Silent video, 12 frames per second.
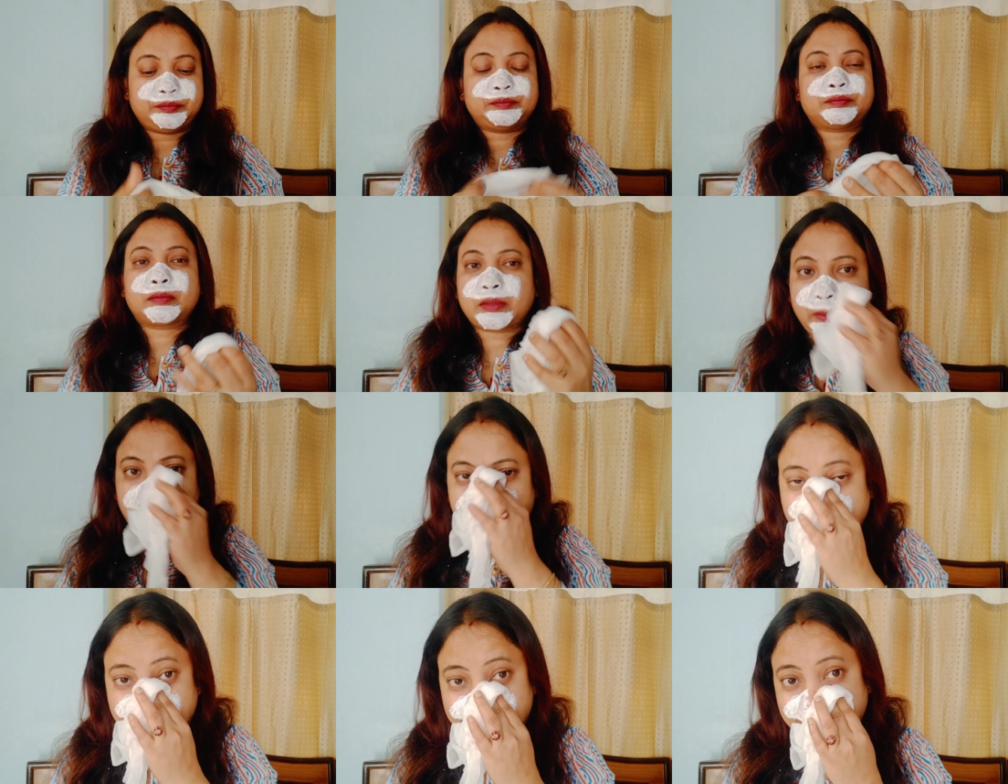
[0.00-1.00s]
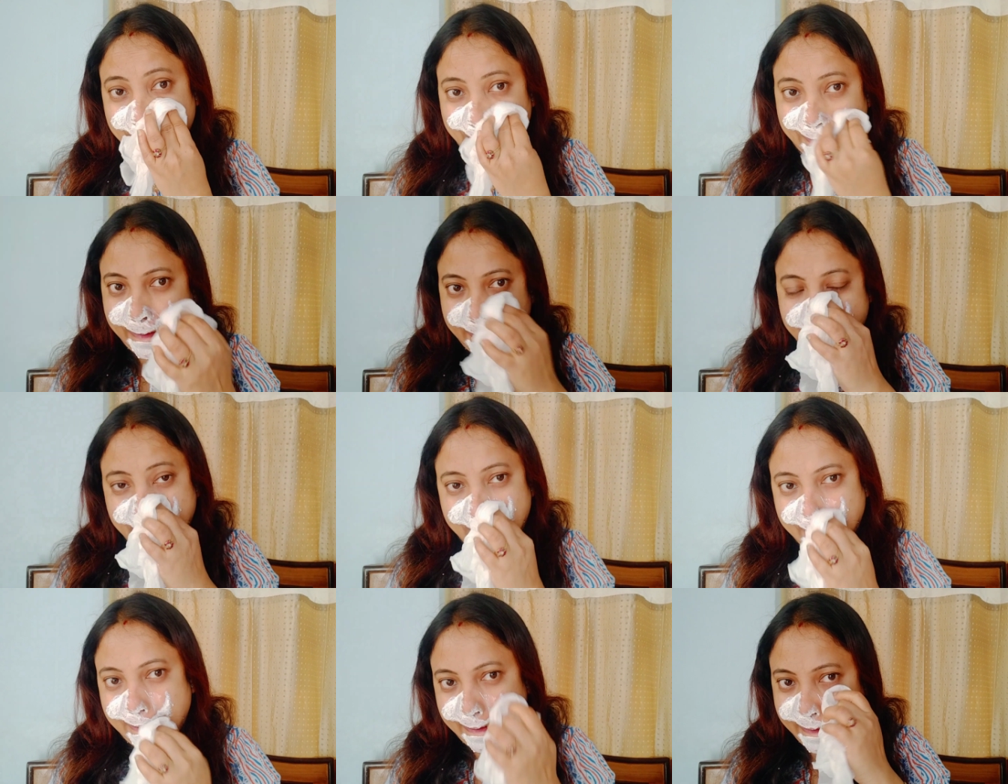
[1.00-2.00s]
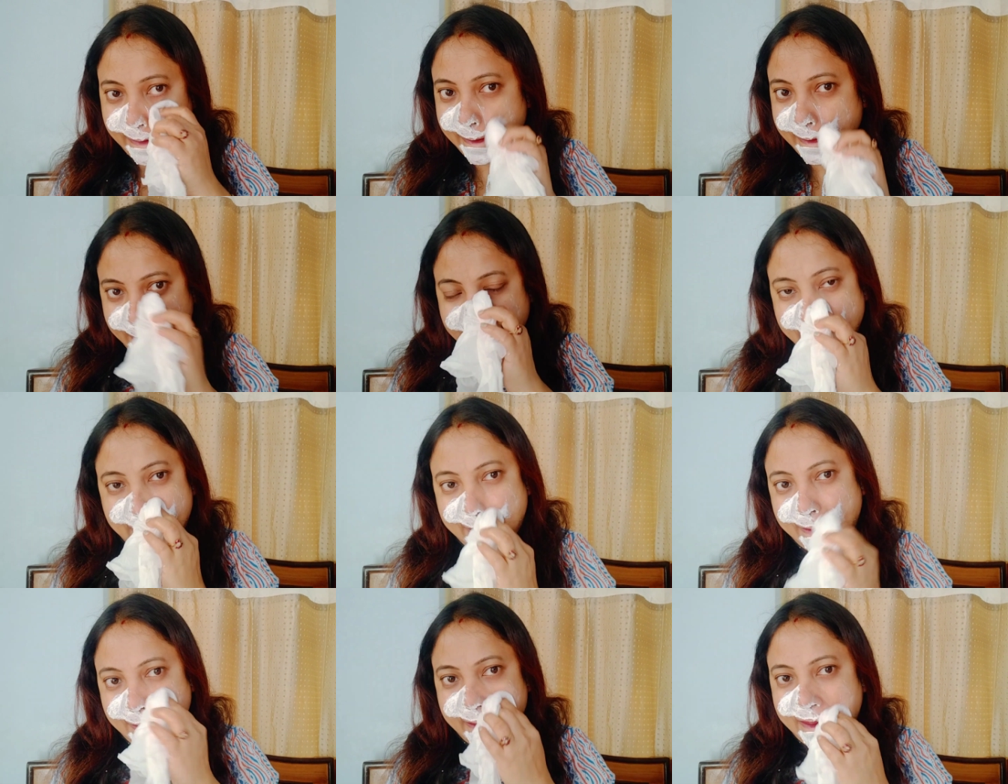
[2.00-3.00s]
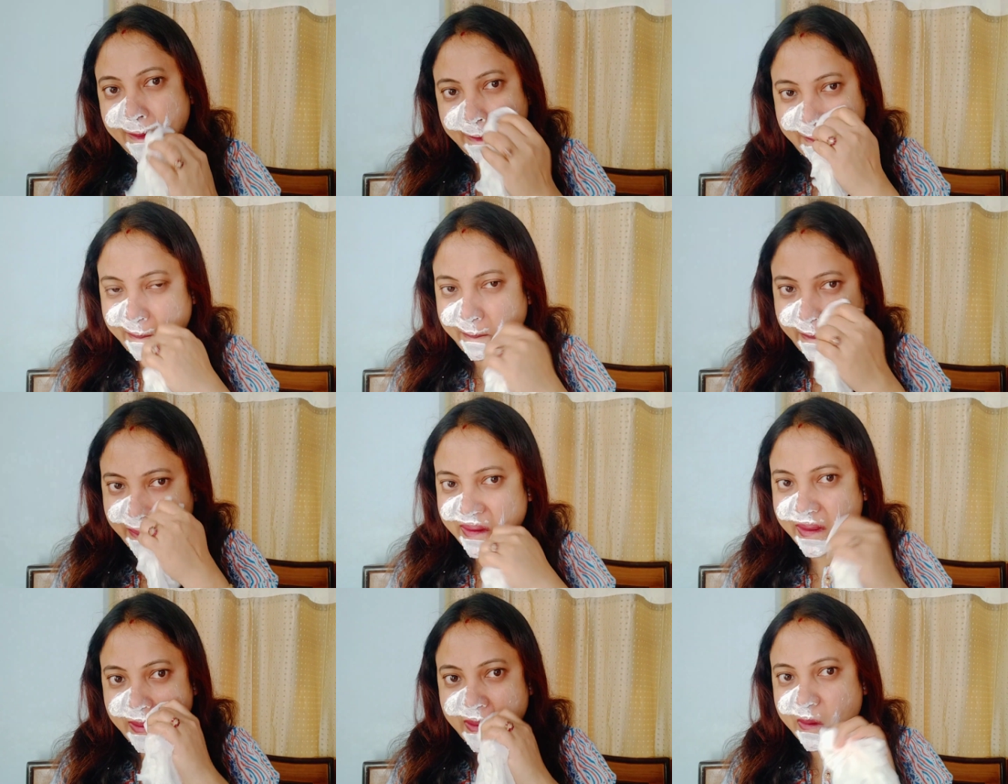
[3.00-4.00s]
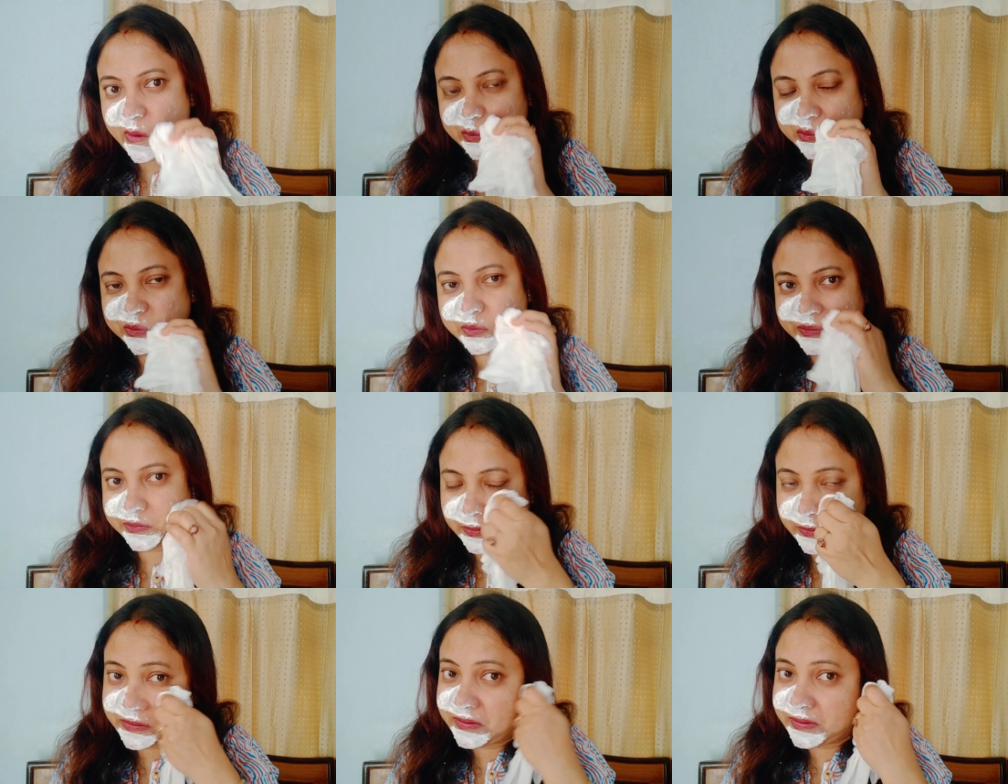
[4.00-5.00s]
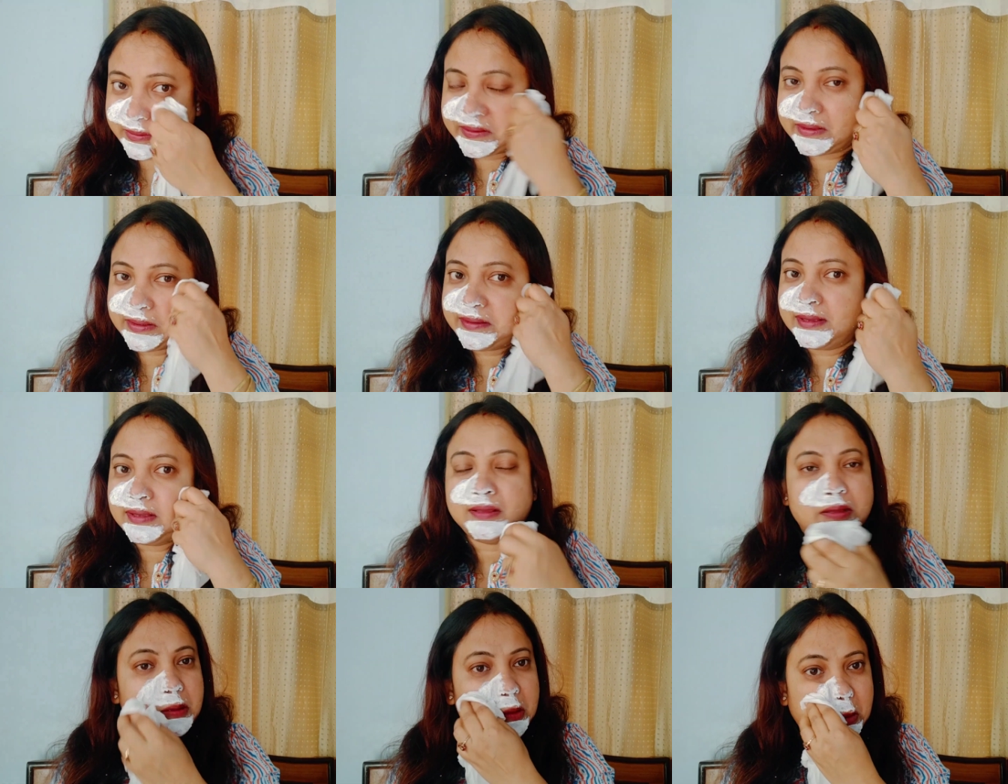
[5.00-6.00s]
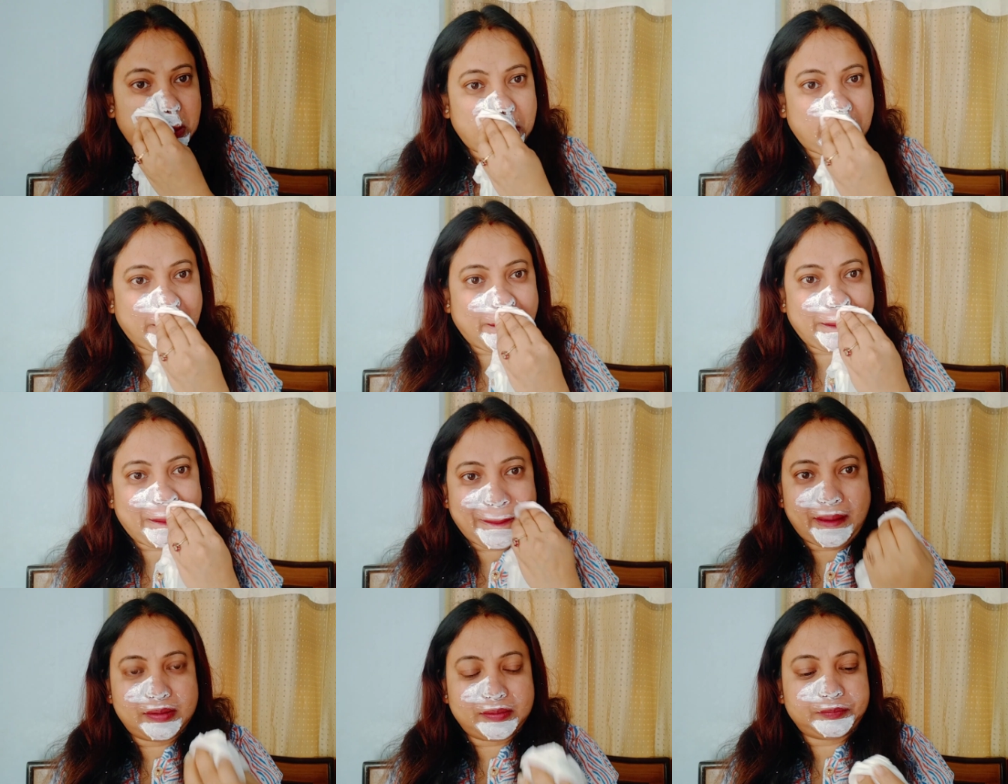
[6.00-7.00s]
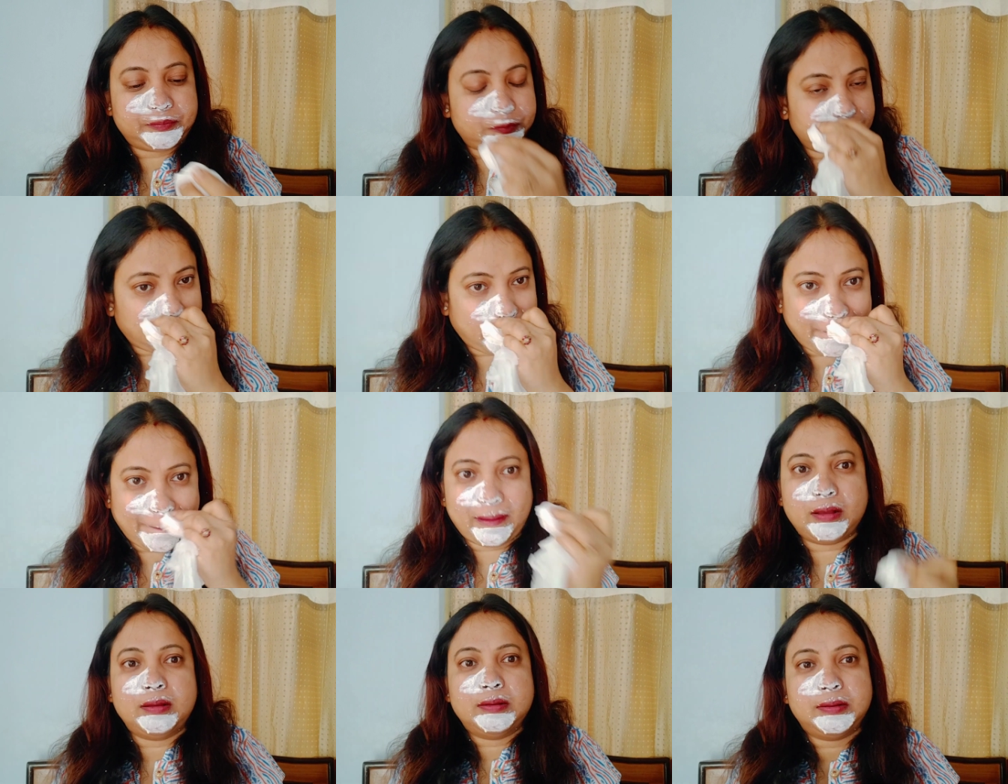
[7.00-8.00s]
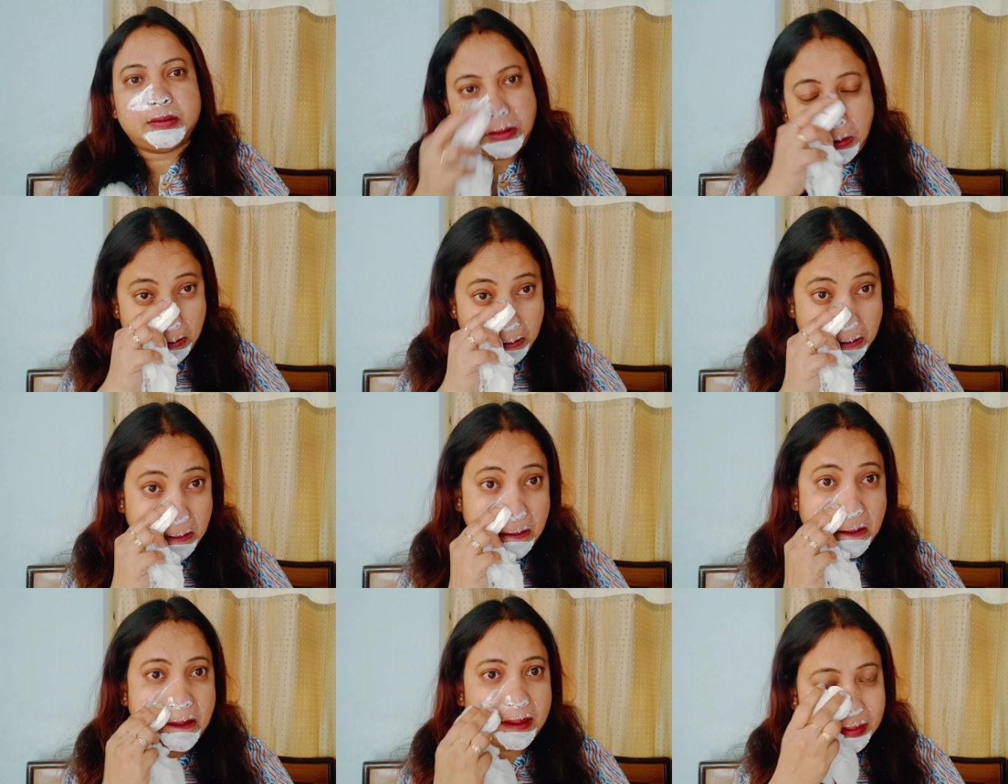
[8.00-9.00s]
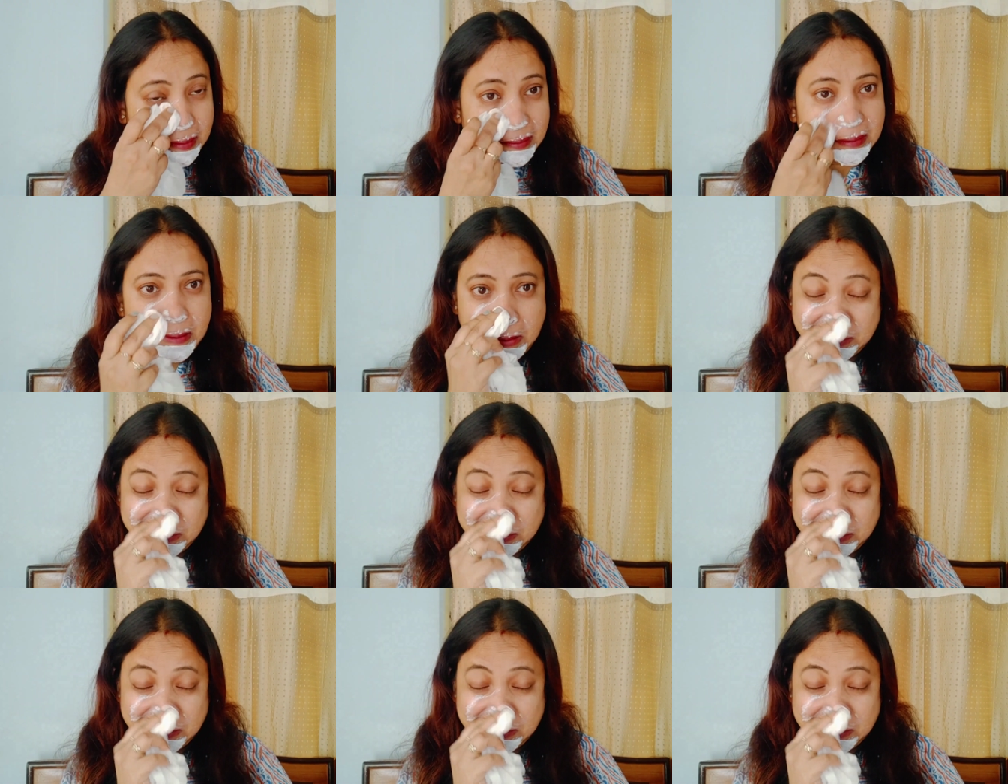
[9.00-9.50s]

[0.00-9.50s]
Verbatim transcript: বুঝতে পারবেন তো বন্ধুরা দেখুন কত সুন্দর আমি একদম ক্যামেরা ক্লোজ থেকে দেখাচ্ছি কত সুন্দরভাবে নাকটা পুরোটা পরিষ্কার হয়ে গেছে